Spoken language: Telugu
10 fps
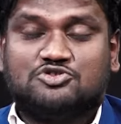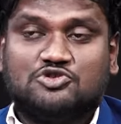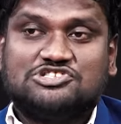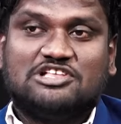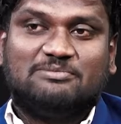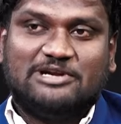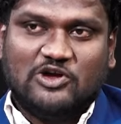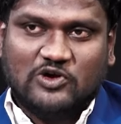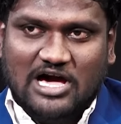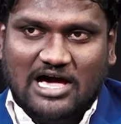సోషల్ మీడియా
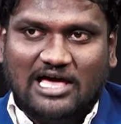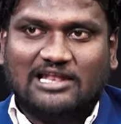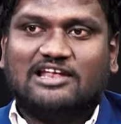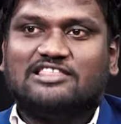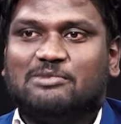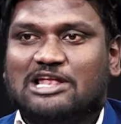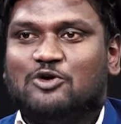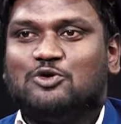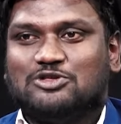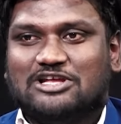యొక్క అల్గారిథం ఎలా
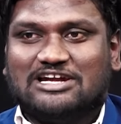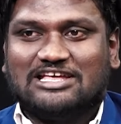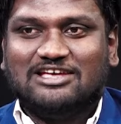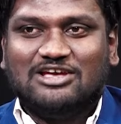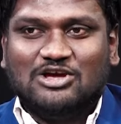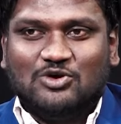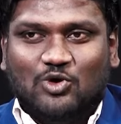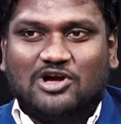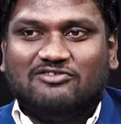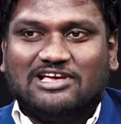ఉంటుందంటే
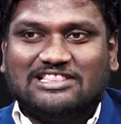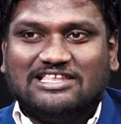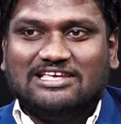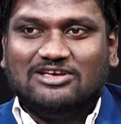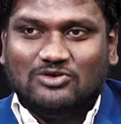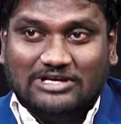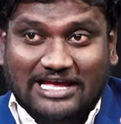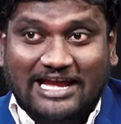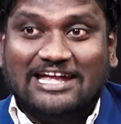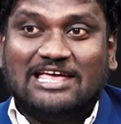ఒక వ్యక్తి
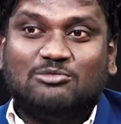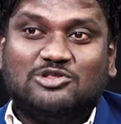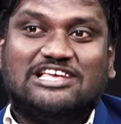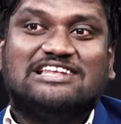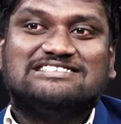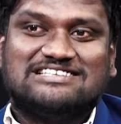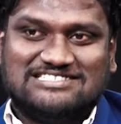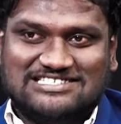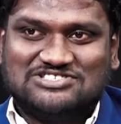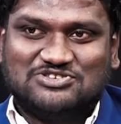ఏ టైంలో దేన్ని
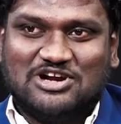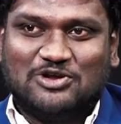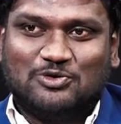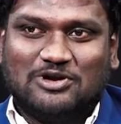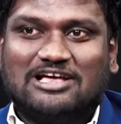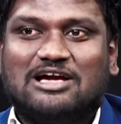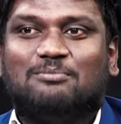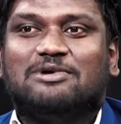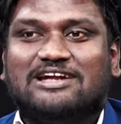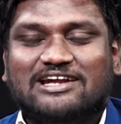సెర్చ్ చేస్తున్నాడో కూడా
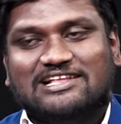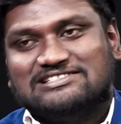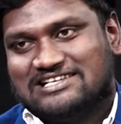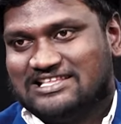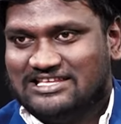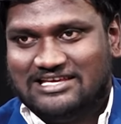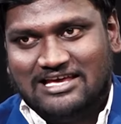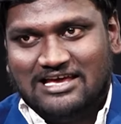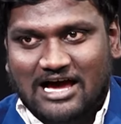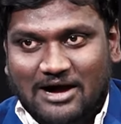కంప్లీట్ డీటెయిల్స్ అనేది
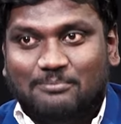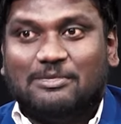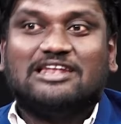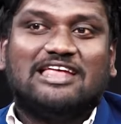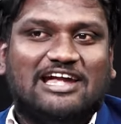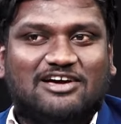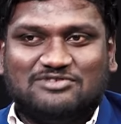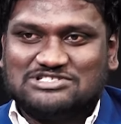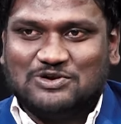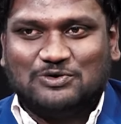ఆ మెయిన్ హెడ్ ఆఫీస్లో